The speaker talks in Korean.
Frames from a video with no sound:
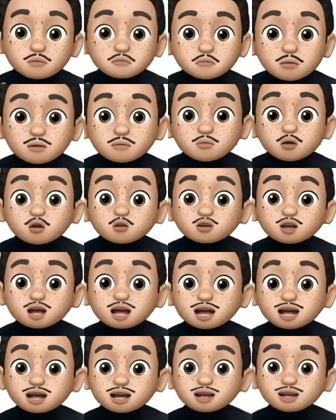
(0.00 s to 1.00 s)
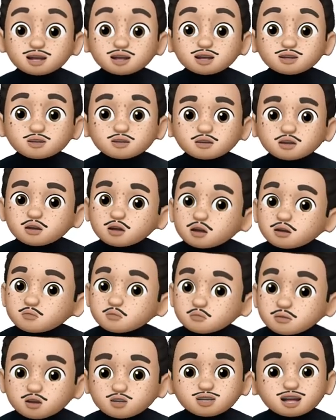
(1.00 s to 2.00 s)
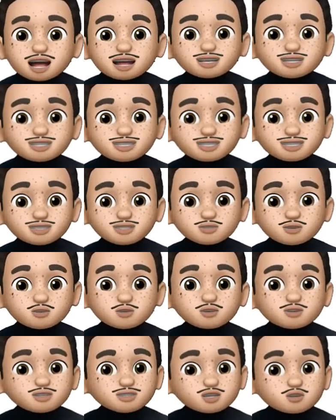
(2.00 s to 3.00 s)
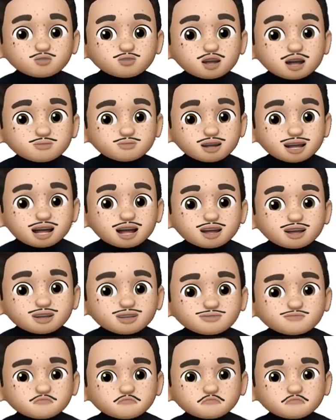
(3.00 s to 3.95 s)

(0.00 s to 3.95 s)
밥 먹었니? 먹다란 뜻이죠. 자, 어떻게 합니까?